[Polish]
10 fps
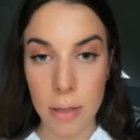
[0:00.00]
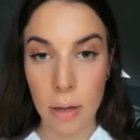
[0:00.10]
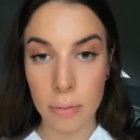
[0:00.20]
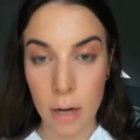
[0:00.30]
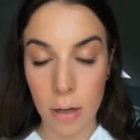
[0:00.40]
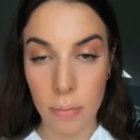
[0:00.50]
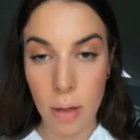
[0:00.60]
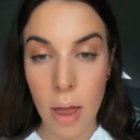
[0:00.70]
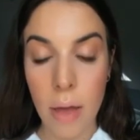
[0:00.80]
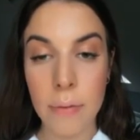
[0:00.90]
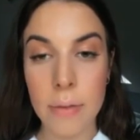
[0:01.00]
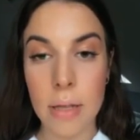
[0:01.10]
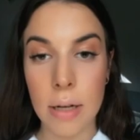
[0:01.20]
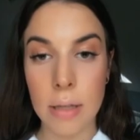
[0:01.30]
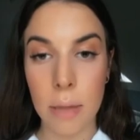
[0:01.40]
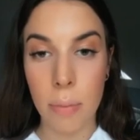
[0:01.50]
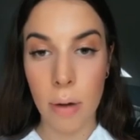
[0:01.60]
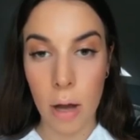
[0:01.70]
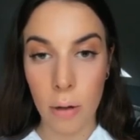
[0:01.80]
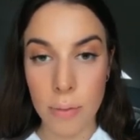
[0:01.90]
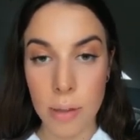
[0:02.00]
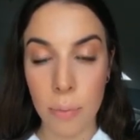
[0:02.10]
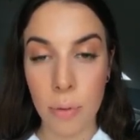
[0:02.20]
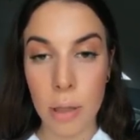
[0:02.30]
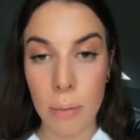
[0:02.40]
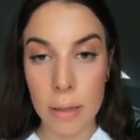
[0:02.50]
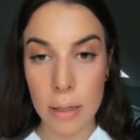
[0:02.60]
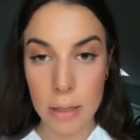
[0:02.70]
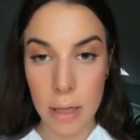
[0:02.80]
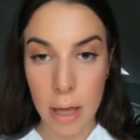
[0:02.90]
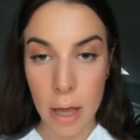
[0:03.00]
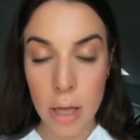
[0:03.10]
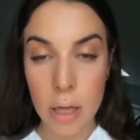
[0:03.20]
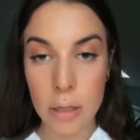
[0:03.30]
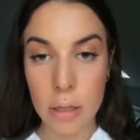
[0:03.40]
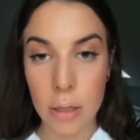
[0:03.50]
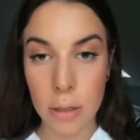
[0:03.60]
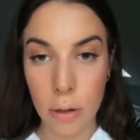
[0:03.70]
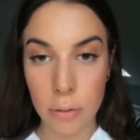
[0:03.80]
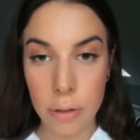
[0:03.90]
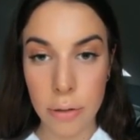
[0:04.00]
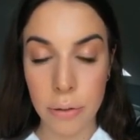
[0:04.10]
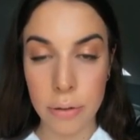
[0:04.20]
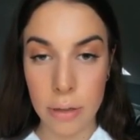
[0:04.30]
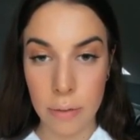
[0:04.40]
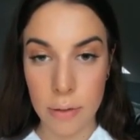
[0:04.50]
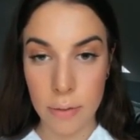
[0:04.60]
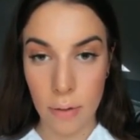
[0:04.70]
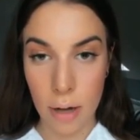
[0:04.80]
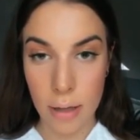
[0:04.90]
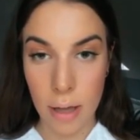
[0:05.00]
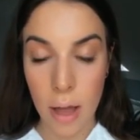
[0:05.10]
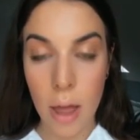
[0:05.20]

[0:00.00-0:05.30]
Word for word: i Austrią, w sercach Polaków zapłonęła nadzieja, że nadchodzi godzina wyzwolenia.